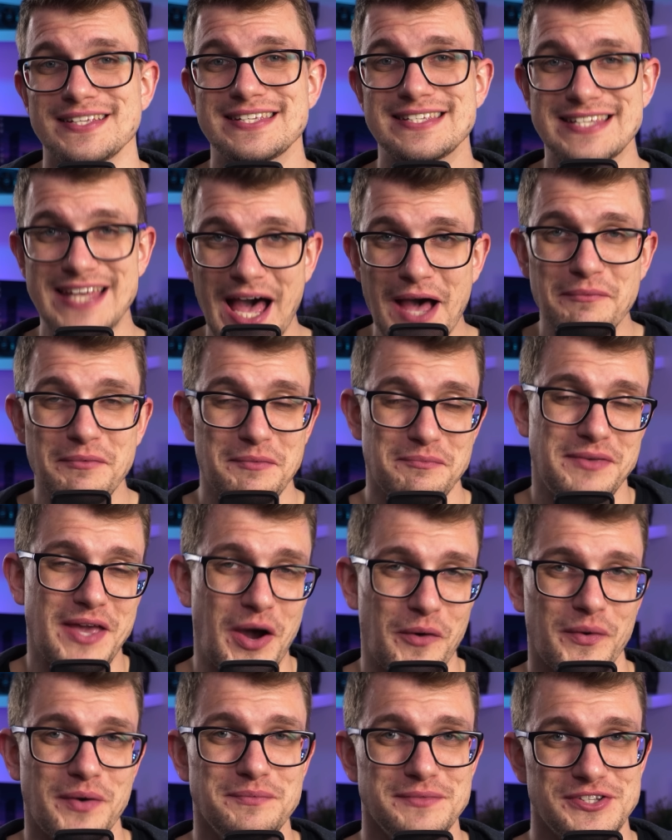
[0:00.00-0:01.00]
Sam
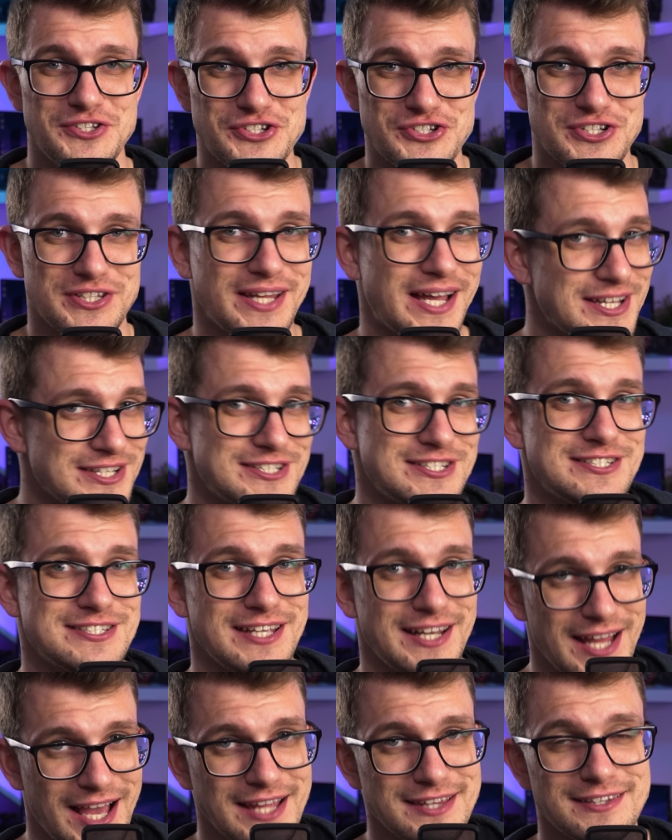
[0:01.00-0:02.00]
miałem 13
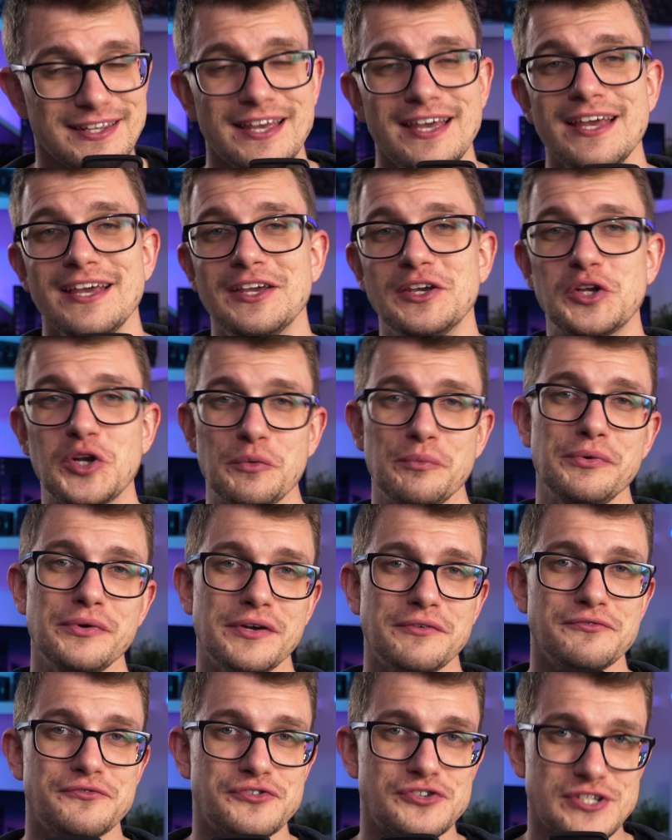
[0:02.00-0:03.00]
lat i
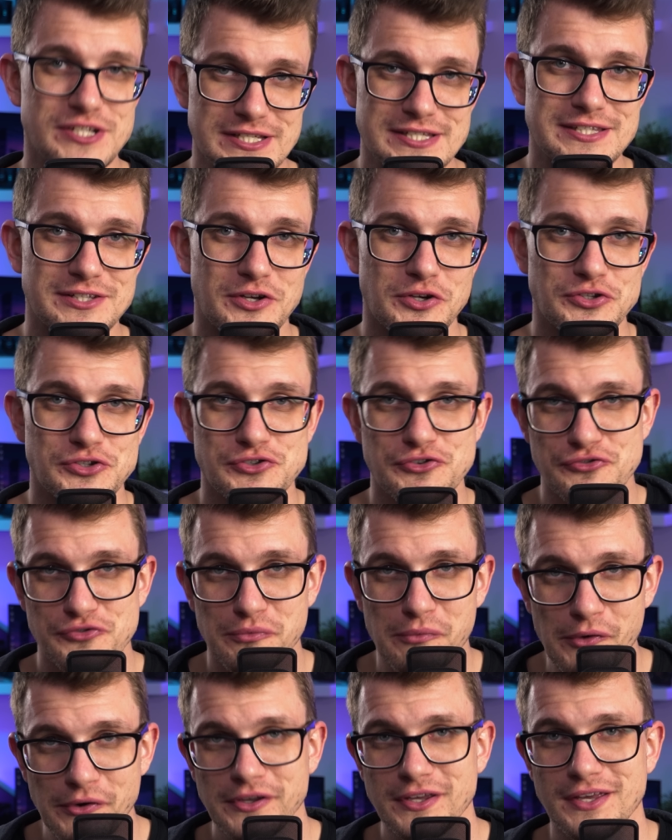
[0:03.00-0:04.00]
robiłem wszystko, co w
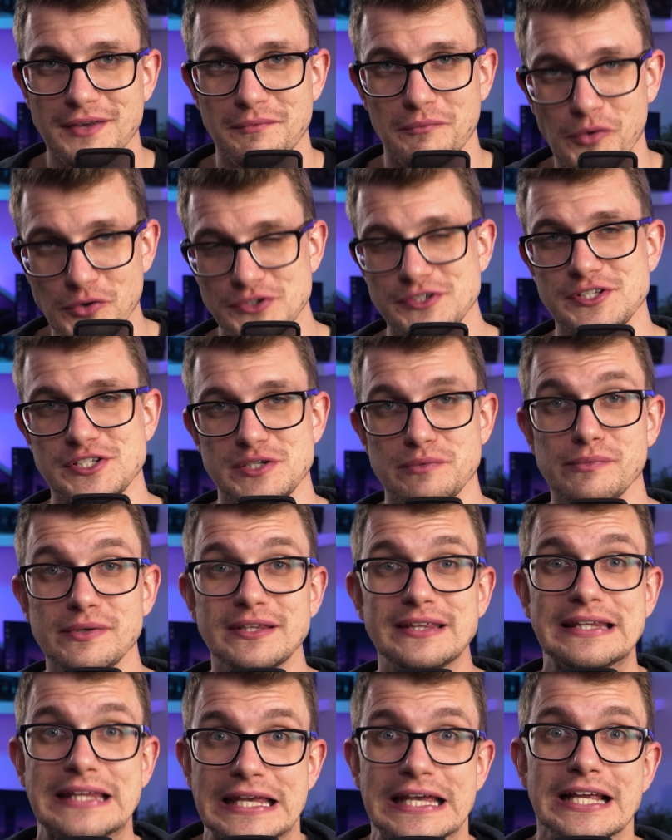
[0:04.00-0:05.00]
mojej mocy, żeby
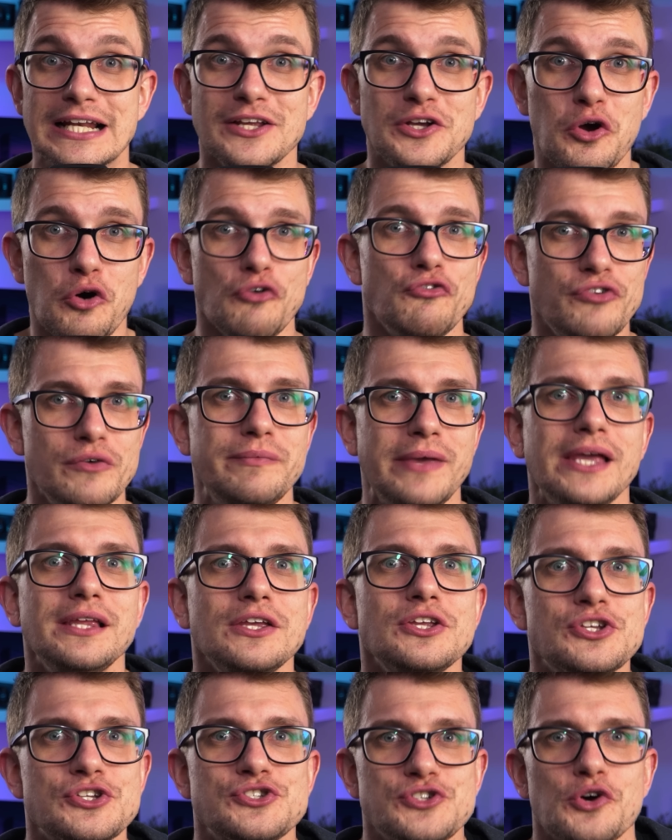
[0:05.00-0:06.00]
tylko
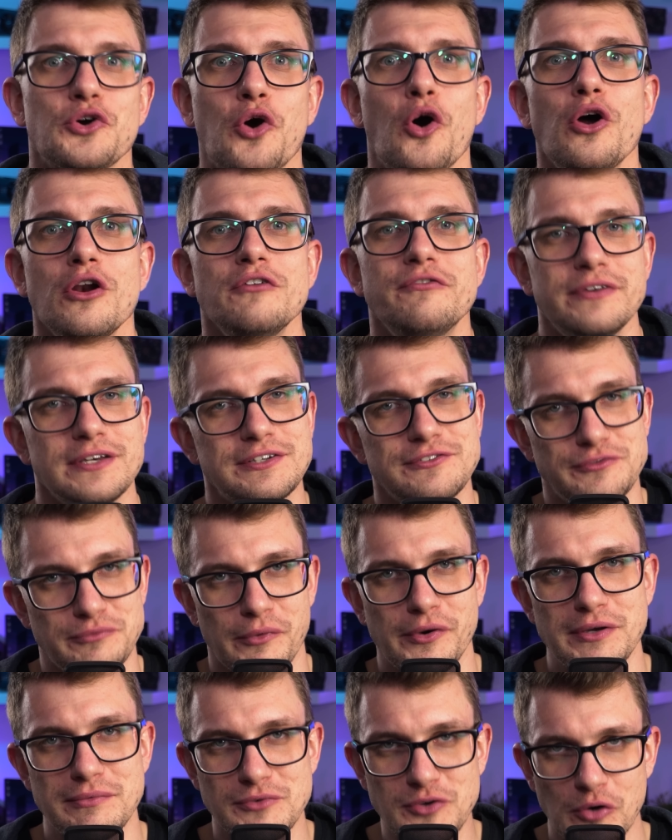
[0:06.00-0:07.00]
wymienić cokolwiek w
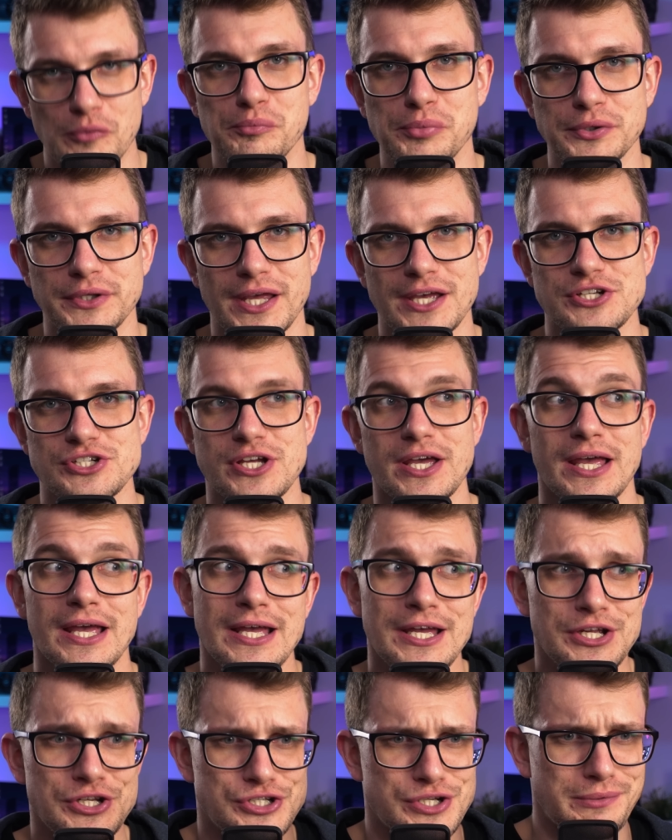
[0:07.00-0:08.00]
moim komputerze,
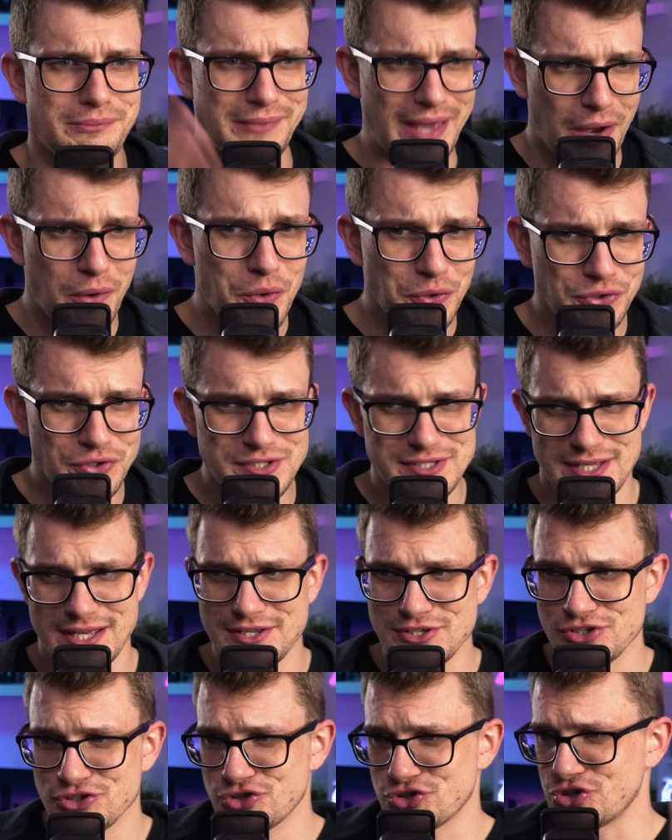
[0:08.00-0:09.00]
czy miało to
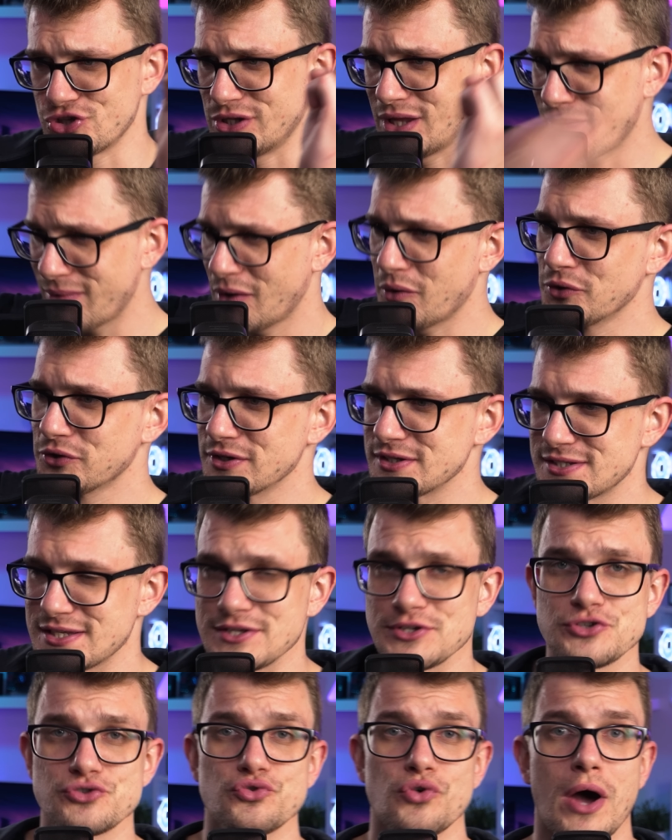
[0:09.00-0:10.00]
sens, czy nie miało to
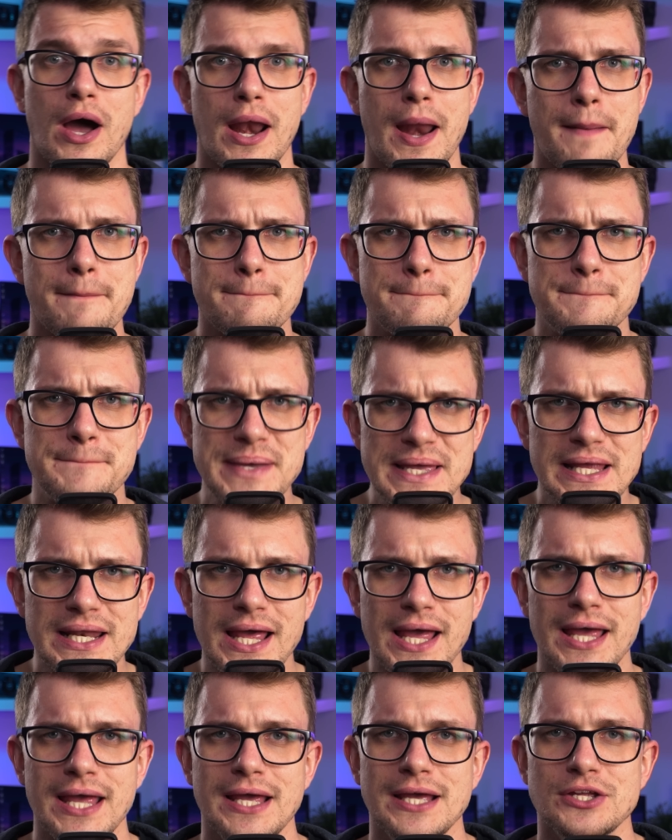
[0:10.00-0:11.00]
sensu, ale
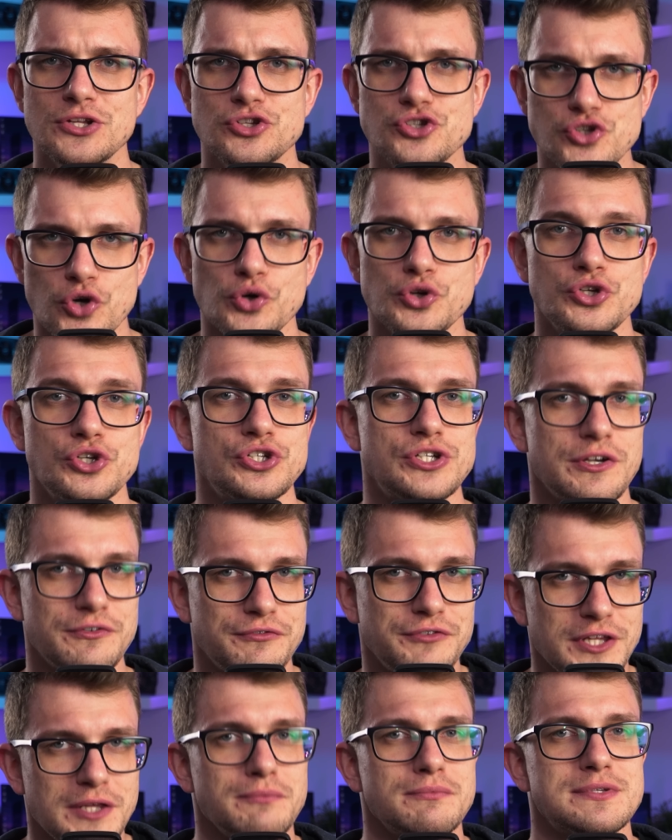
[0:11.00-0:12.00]
byle coś się
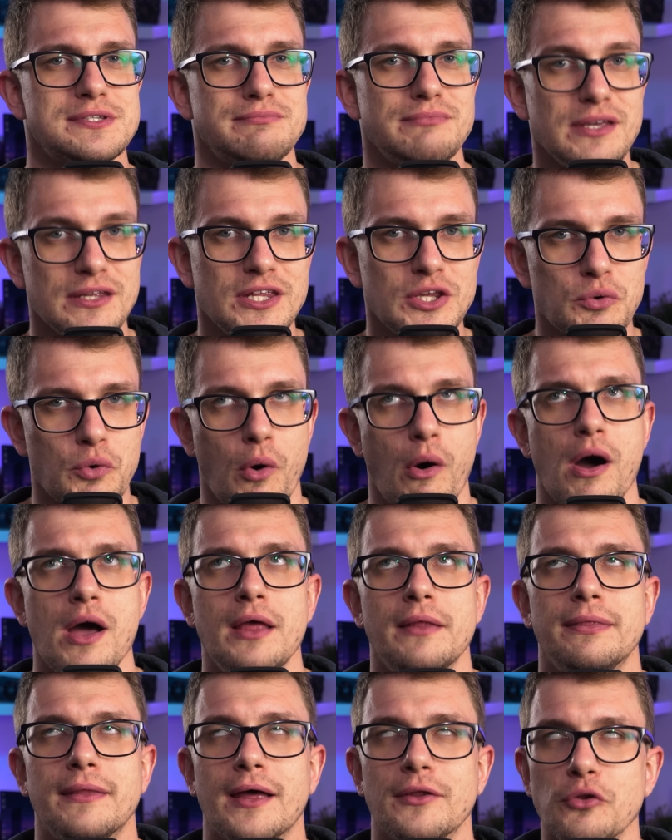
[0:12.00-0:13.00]
w nim zmieniło.
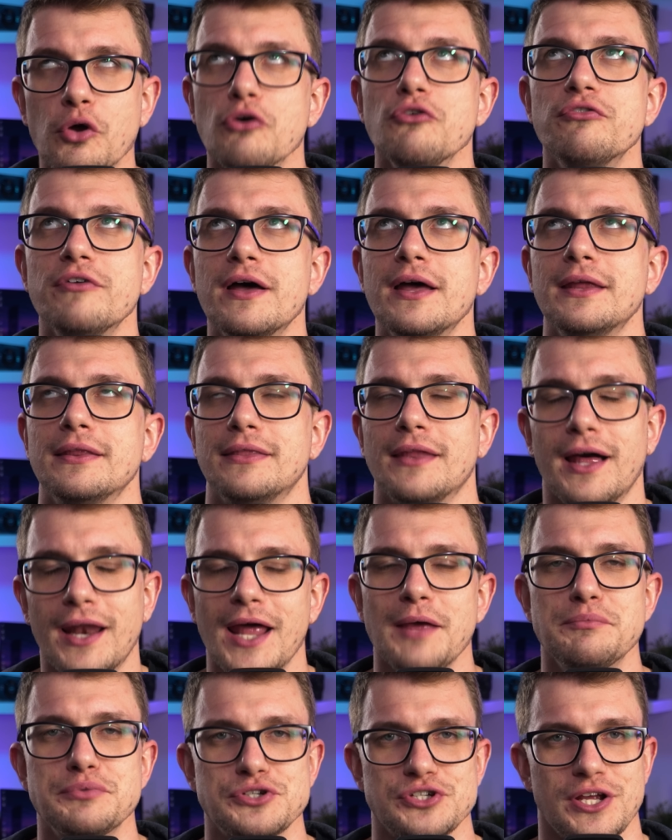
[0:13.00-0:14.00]
Na nowe, na
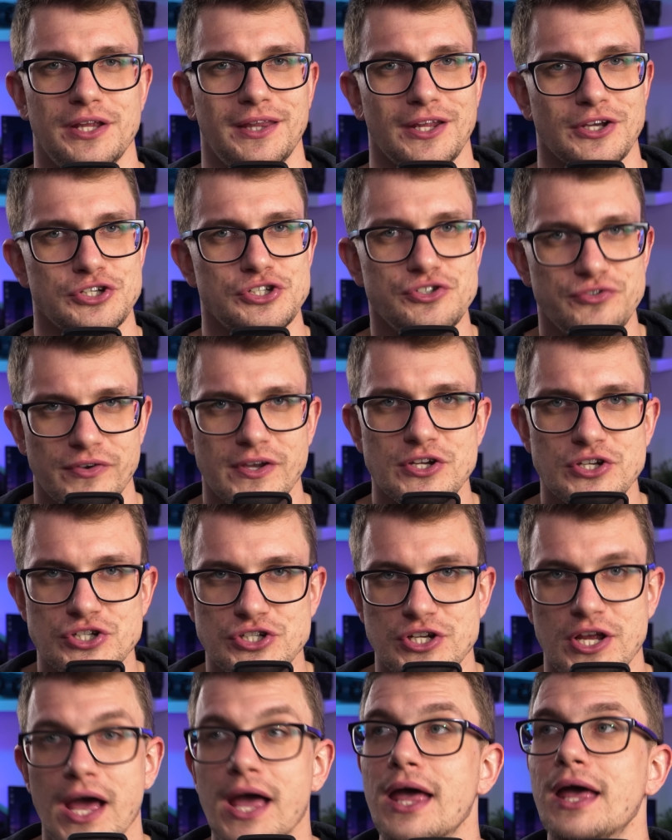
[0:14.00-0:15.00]
lepsze, na
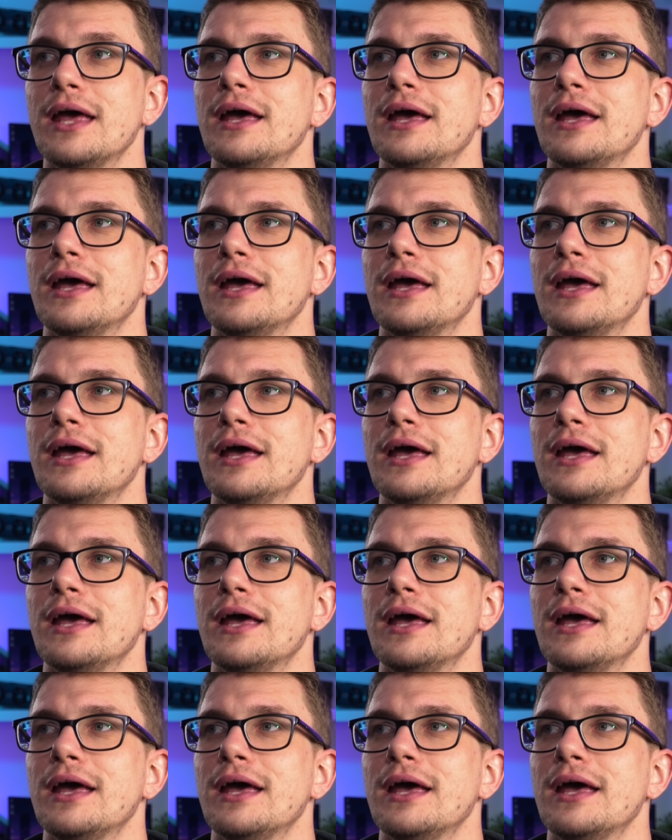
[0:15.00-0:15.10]
świeższe,